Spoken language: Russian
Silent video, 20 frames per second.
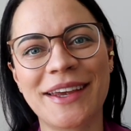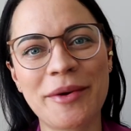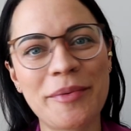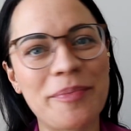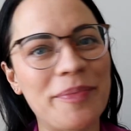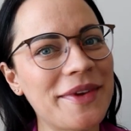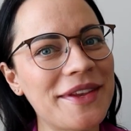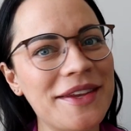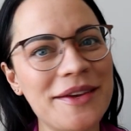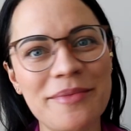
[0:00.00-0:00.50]
и
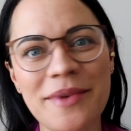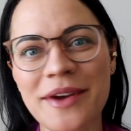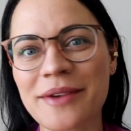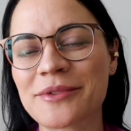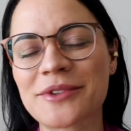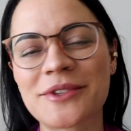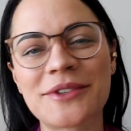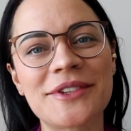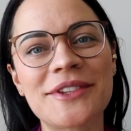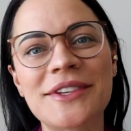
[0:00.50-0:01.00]

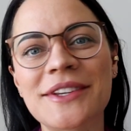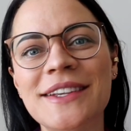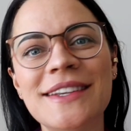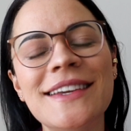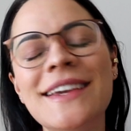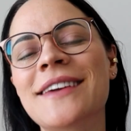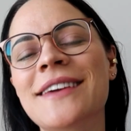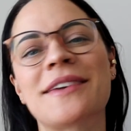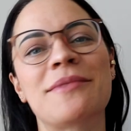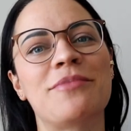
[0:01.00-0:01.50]
понимаем, что это
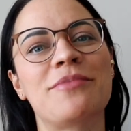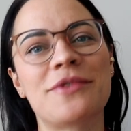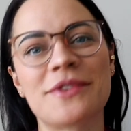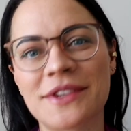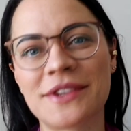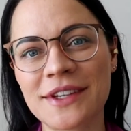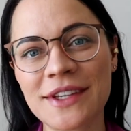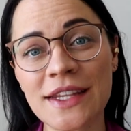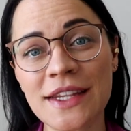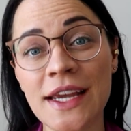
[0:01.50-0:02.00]
не
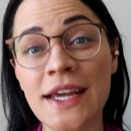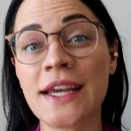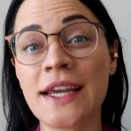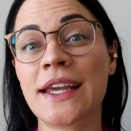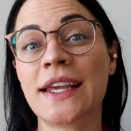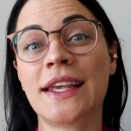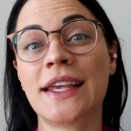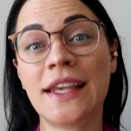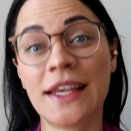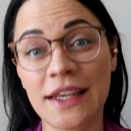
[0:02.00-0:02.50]
работает,
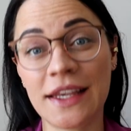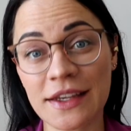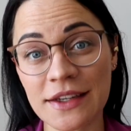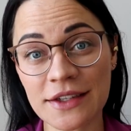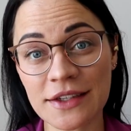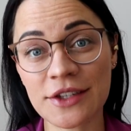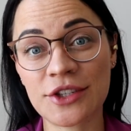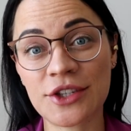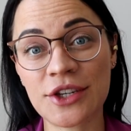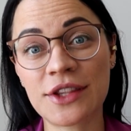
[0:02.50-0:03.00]

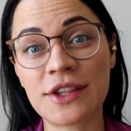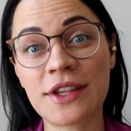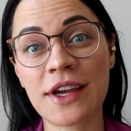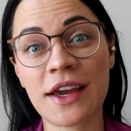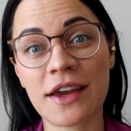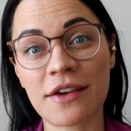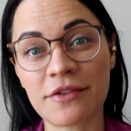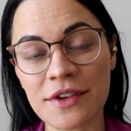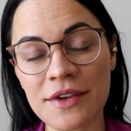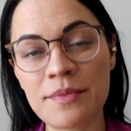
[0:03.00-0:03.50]
и
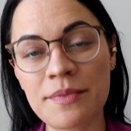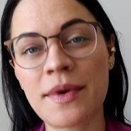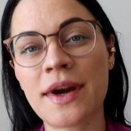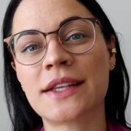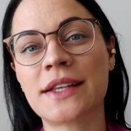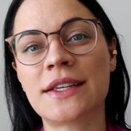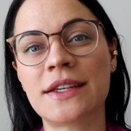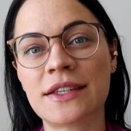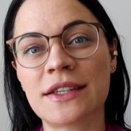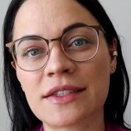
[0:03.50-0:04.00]
читая
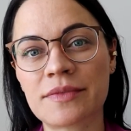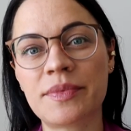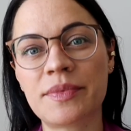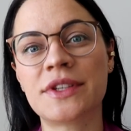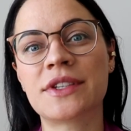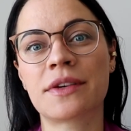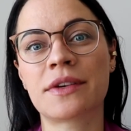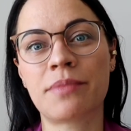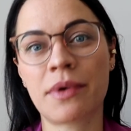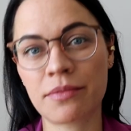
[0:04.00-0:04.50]
внимательно
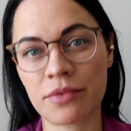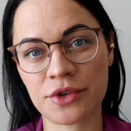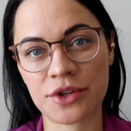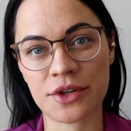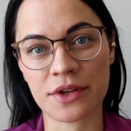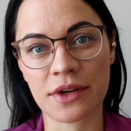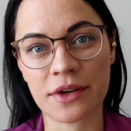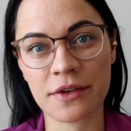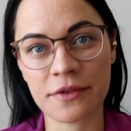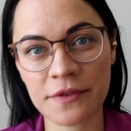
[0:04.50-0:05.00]
список
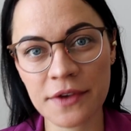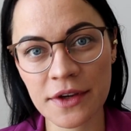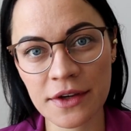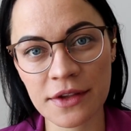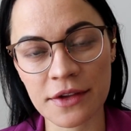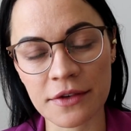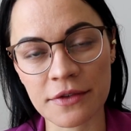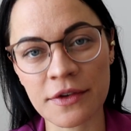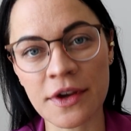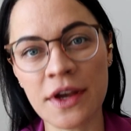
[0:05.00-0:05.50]
побочных
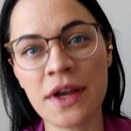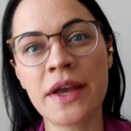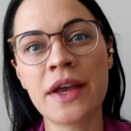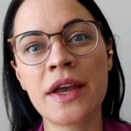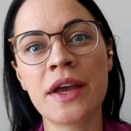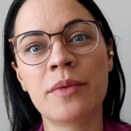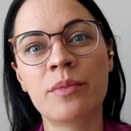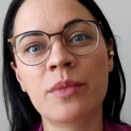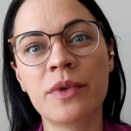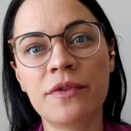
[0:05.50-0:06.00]
эффектов,
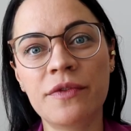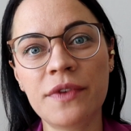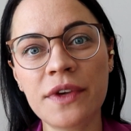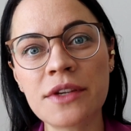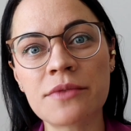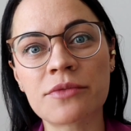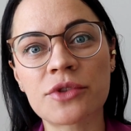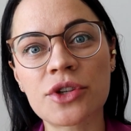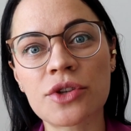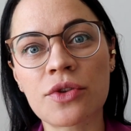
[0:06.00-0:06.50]
мы
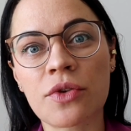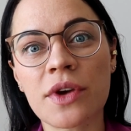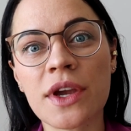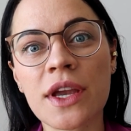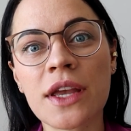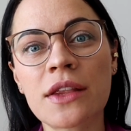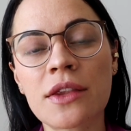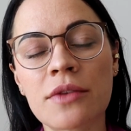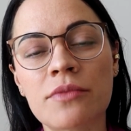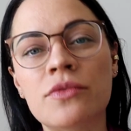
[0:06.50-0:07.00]
видим, что
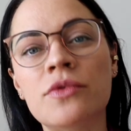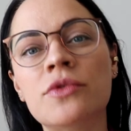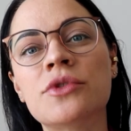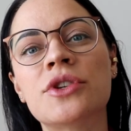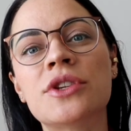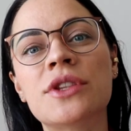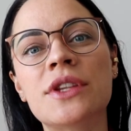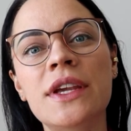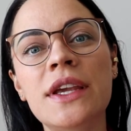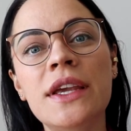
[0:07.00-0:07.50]
это
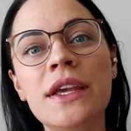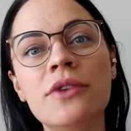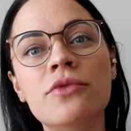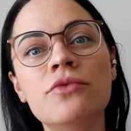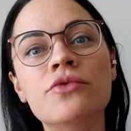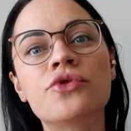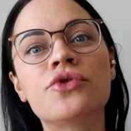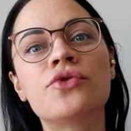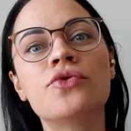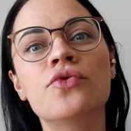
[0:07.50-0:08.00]
может и
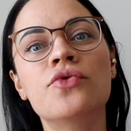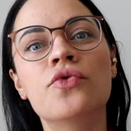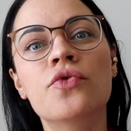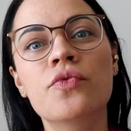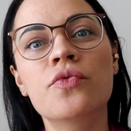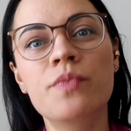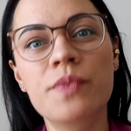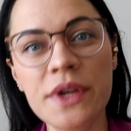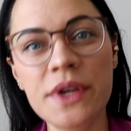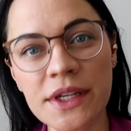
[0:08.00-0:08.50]

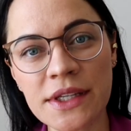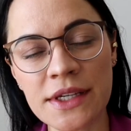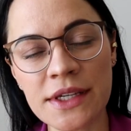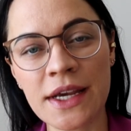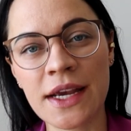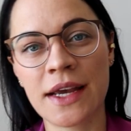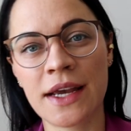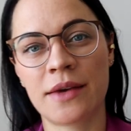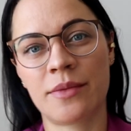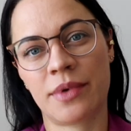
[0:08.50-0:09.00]
усугубить
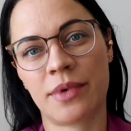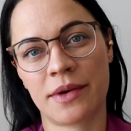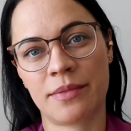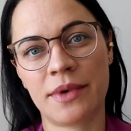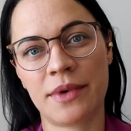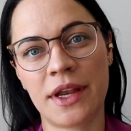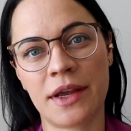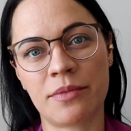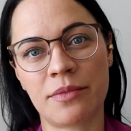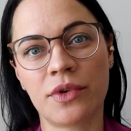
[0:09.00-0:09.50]

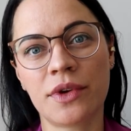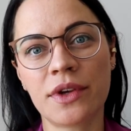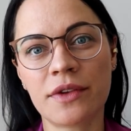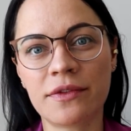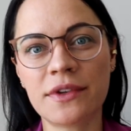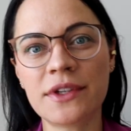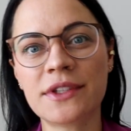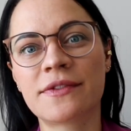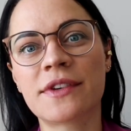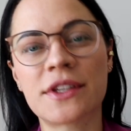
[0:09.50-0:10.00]
проблему, и
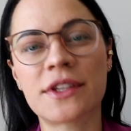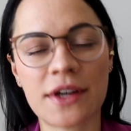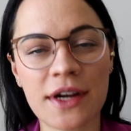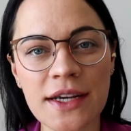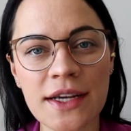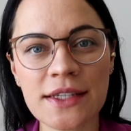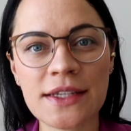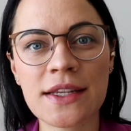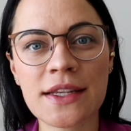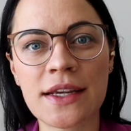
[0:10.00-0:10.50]
вызвать
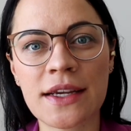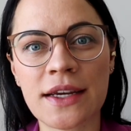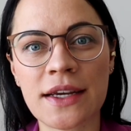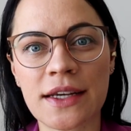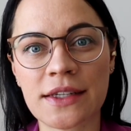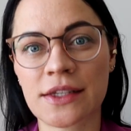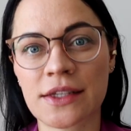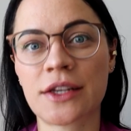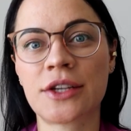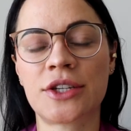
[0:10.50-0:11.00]
разные
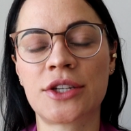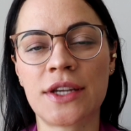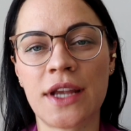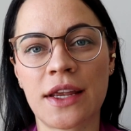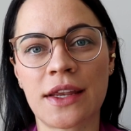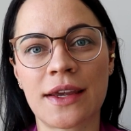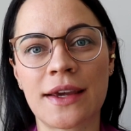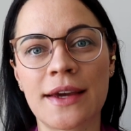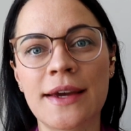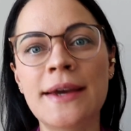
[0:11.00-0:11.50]

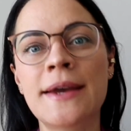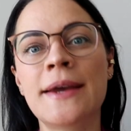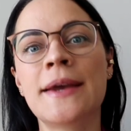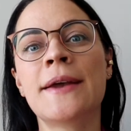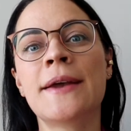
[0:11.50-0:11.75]
осложнения.